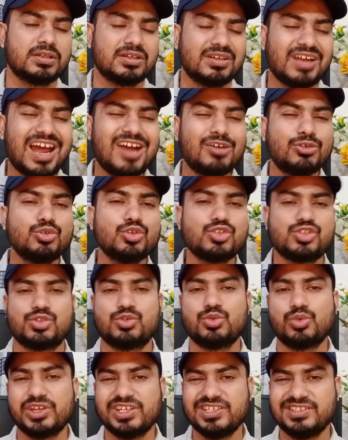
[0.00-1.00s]
ক্লাউড
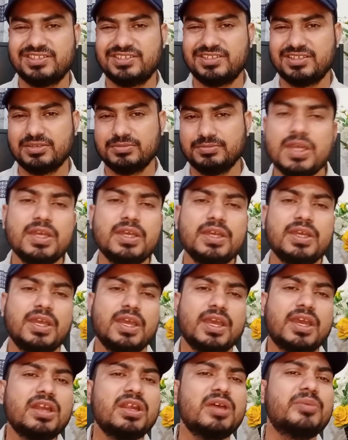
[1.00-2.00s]
স্টোরেজ
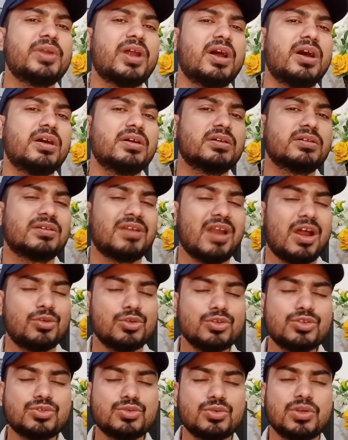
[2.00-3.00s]
এখানে আমরা ক্লাউড
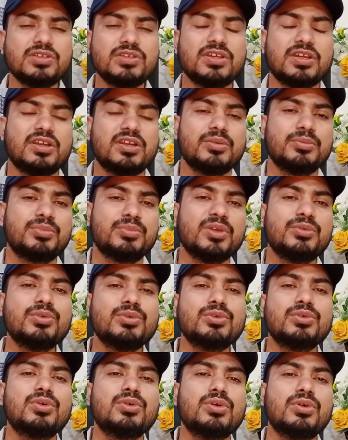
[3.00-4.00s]
স্টোরেজের
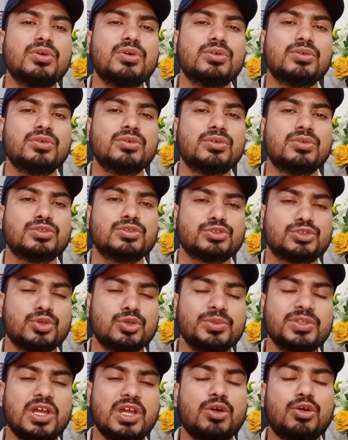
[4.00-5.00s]
বিভিন্ন
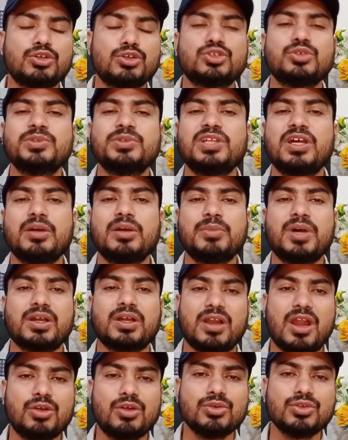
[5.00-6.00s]
সুবিধা অসুবিধা বা
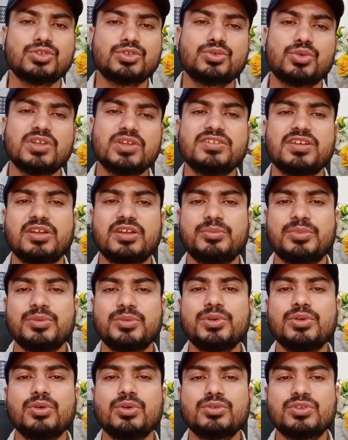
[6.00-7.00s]
ক্লাউড স্টোরেজের
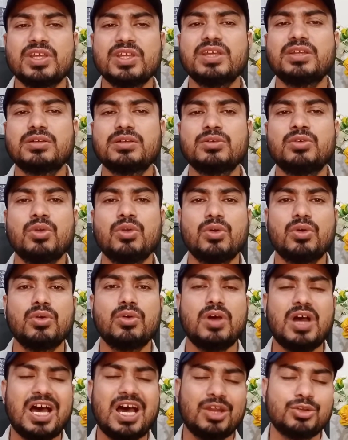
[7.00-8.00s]
বিভিন্ন দিকগুলো
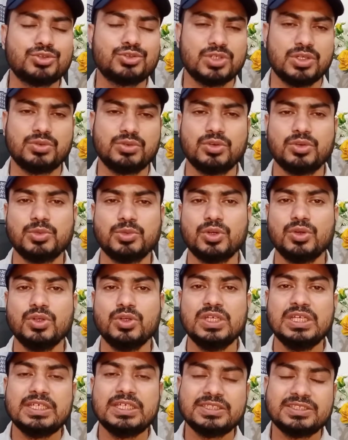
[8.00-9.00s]
আলোচনা করব
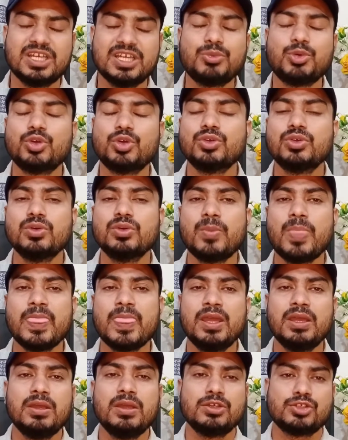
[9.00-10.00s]
যেমন
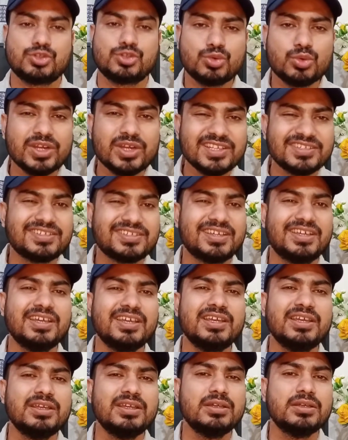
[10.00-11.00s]
স্টোরেজ কি
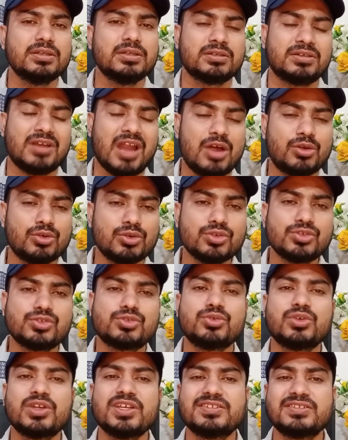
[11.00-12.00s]
ক্লাউড
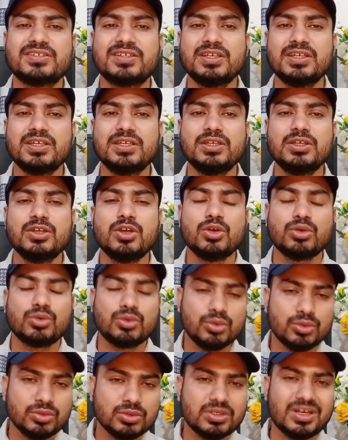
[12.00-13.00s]
স্টোরেজ কি
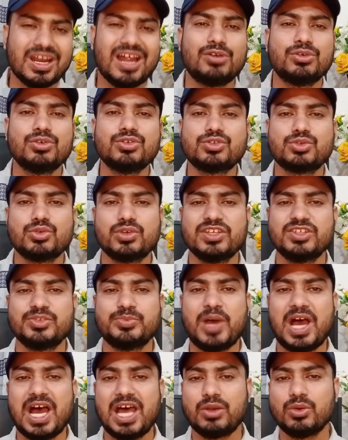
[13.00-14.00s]
কোন ক্লাউড স্টোরেজ
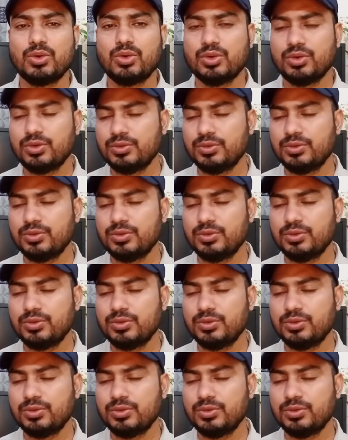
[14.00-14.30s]
ভালো